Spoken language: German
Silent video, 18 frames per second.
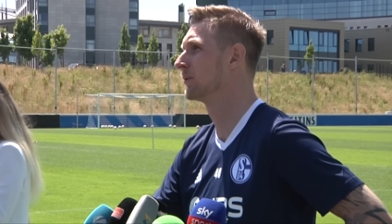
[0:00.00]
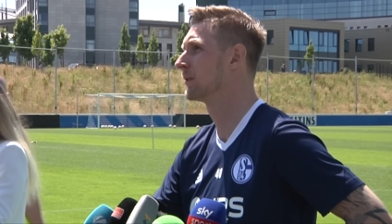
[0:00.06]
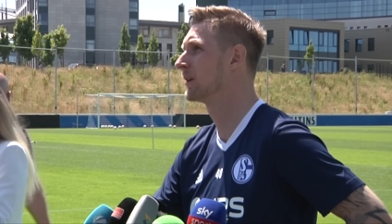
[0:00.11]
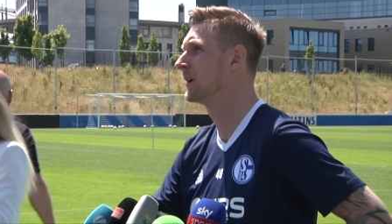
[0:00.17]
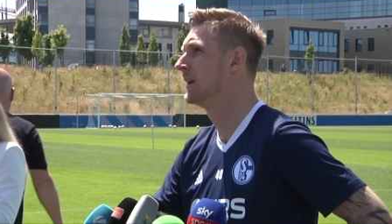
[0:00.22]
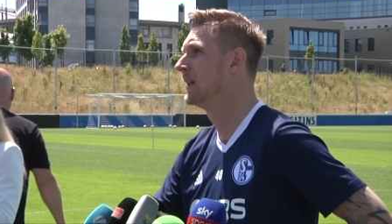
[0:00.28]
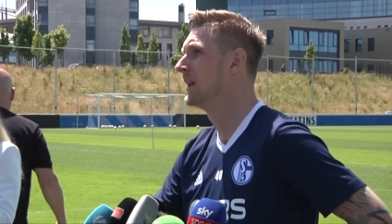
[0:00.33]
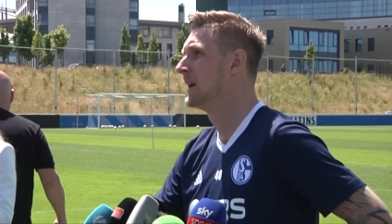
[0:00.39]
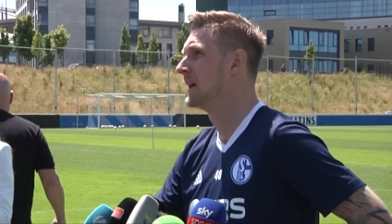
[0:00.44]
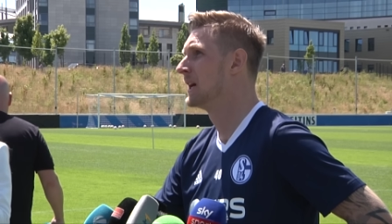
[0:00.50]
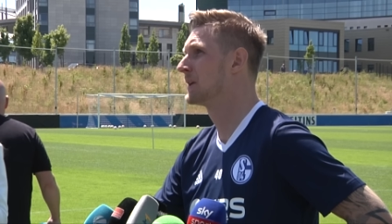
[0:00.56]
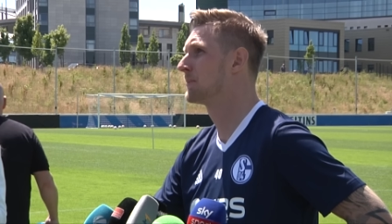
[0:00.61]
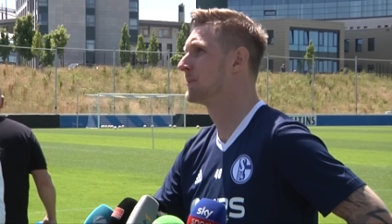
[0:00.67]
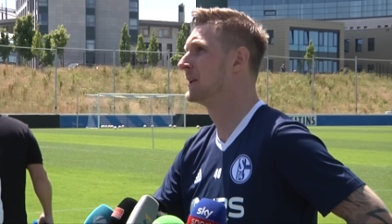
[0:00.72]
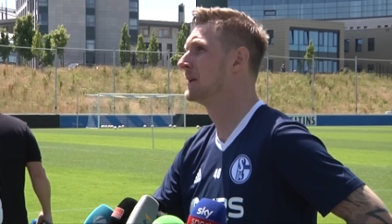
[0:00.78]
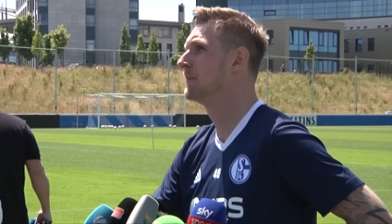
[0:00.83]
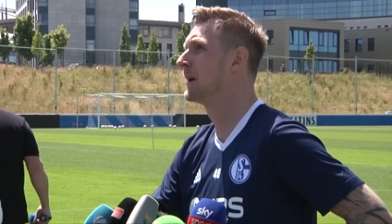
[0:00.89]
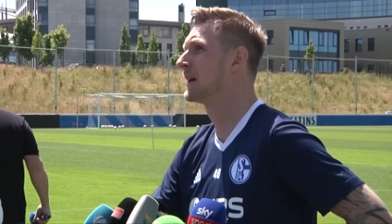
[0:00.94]
Und ich
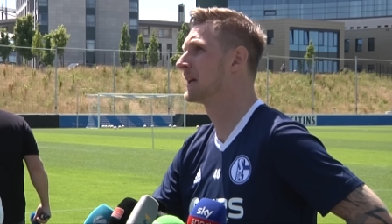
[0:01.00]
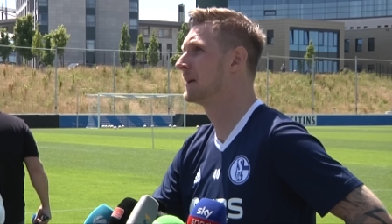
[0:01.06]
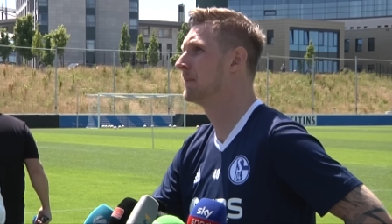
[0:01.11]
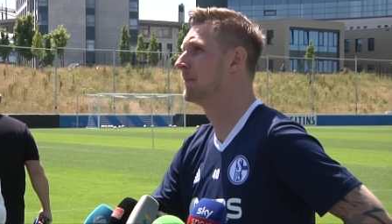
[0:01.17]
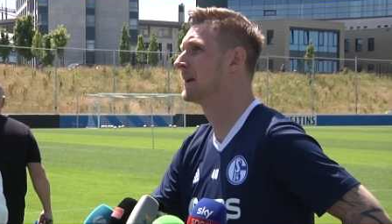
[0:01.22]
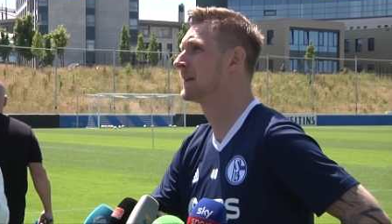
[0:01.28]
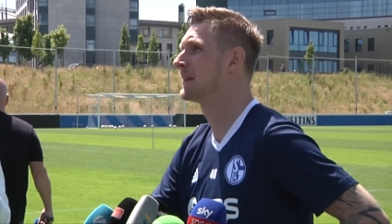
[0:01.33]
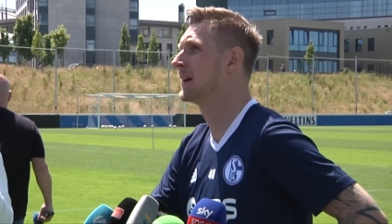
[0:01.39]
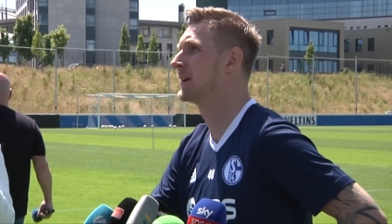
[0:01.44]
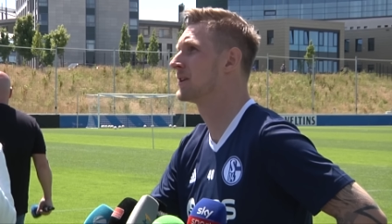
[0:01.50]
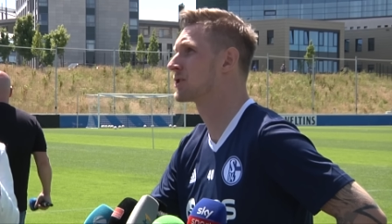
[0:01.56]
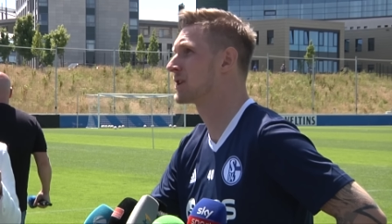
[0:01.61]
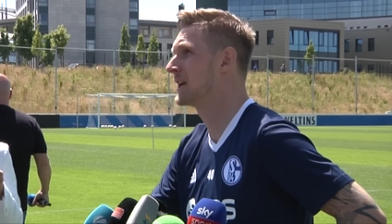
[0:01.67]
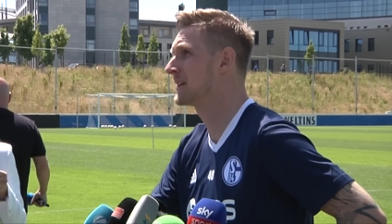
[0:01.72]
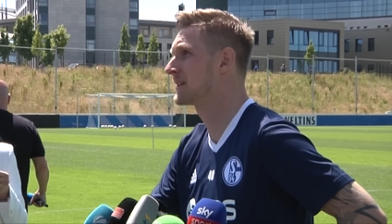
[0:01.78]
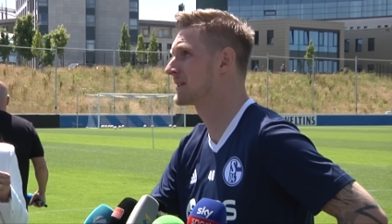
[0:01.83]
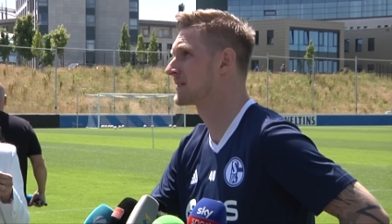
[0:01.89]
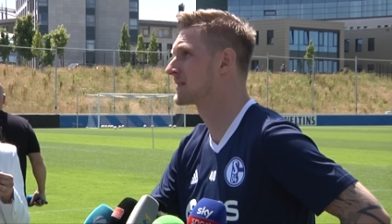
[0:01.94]
bin immer jemand, der in
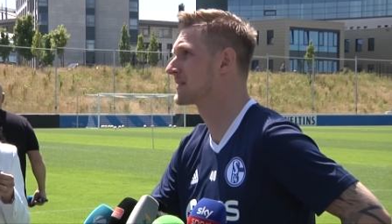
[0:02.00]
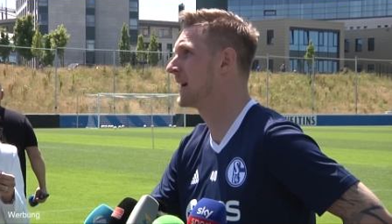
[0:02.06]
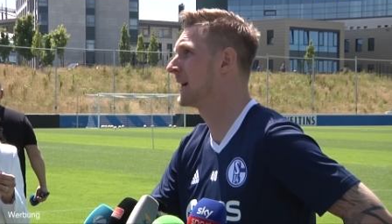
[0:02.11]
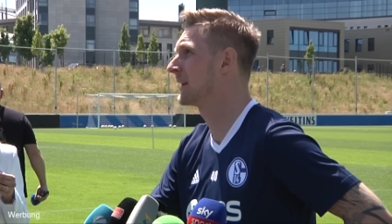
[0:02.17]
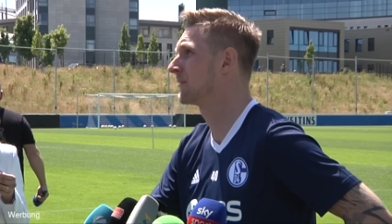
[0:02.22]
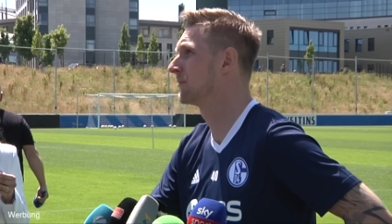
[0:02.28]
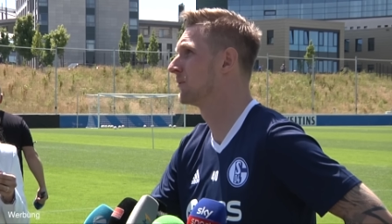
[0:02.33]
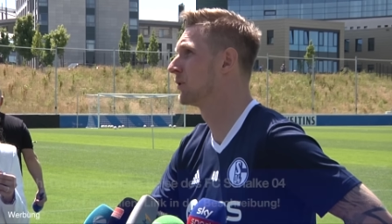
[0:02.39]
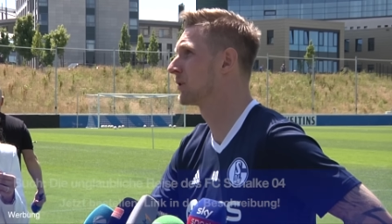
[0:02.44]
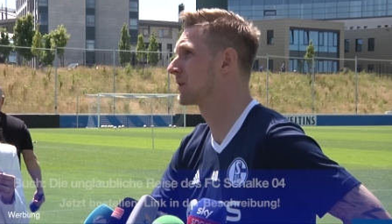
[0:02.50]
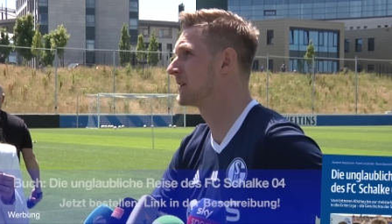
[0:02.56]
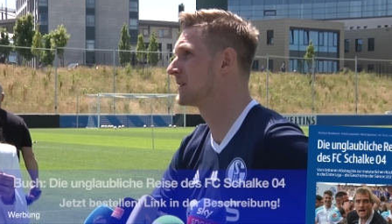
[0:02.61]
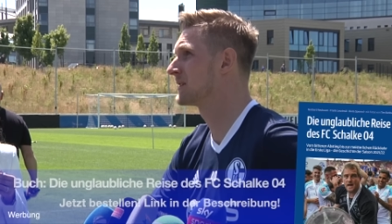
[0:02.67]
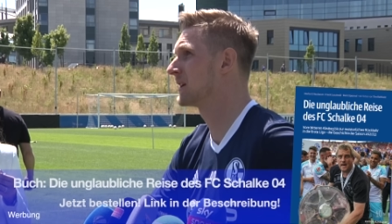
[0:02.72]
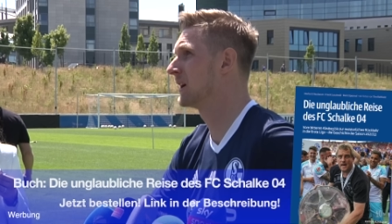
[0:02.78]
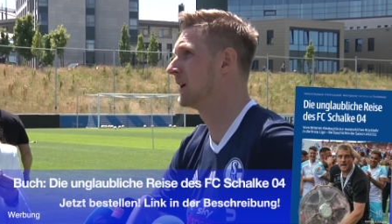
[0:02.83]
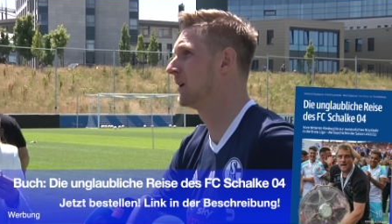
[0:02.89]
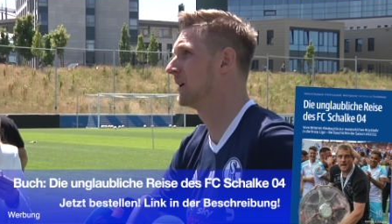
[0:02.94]
schlechten schlechten Zeiten
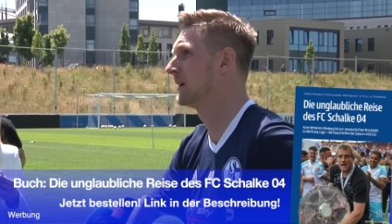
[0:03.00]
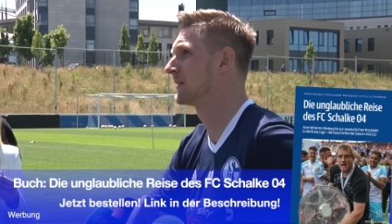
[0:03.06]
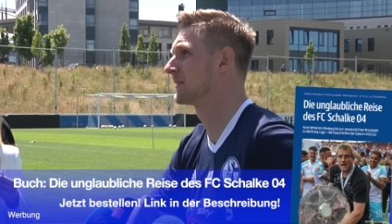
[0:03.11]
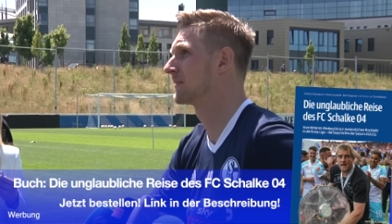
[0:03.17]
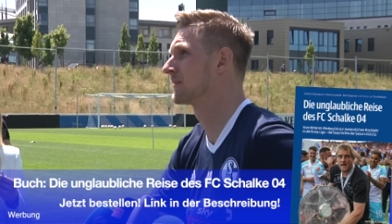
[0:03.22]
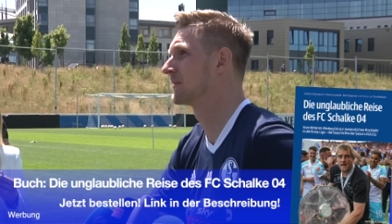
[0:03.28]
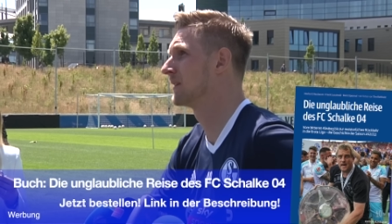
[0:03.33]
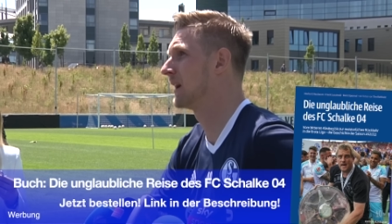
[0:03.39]
wirklich auch